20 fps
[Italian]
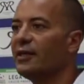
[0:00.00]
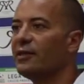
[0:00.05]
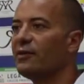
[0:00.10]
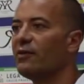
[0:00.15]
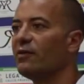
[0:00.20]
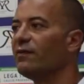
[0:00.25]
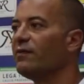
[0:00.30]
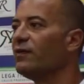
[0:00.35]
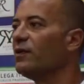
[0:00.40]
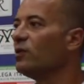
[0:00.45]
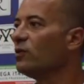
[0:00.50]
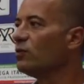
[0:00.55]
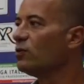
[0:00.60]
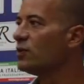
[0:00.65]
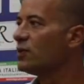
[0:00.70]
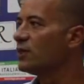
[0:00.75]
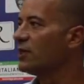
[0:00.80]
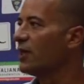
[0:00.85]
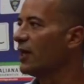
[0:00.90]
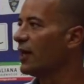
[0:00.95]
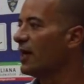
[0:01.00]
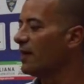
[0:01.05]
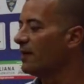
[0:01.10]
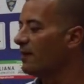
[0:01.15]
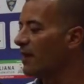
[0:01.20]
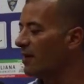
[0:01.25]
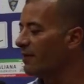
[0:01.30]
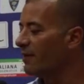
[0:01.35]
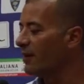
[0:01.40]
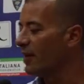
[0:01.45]

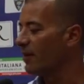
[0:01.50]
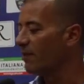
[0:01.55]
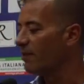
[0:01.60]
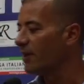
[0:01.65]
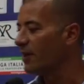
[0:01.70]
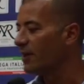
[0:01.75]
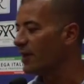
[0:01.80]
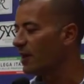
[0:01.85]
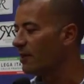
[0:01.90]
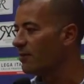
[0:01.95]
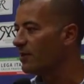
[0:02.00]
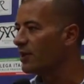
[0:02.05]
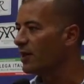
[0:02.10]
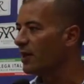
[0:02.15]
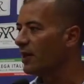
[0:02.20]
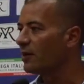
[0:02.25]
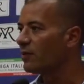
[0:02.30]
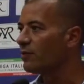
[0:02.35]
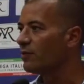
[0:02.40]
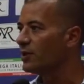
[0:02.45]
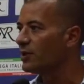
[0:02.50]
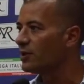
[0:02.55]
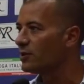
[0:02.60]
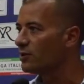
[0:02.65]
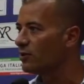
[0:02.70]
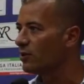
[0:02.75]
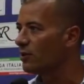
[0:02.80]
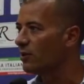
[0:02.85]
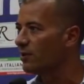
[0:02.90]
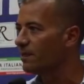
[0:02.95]
Confindustria avrebbe tramite
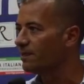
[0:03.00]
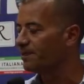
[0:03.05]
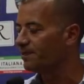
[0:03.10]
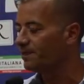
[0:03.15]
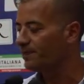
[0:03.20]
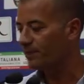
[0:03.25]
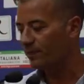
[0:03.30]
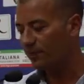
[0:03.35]
l'acquisto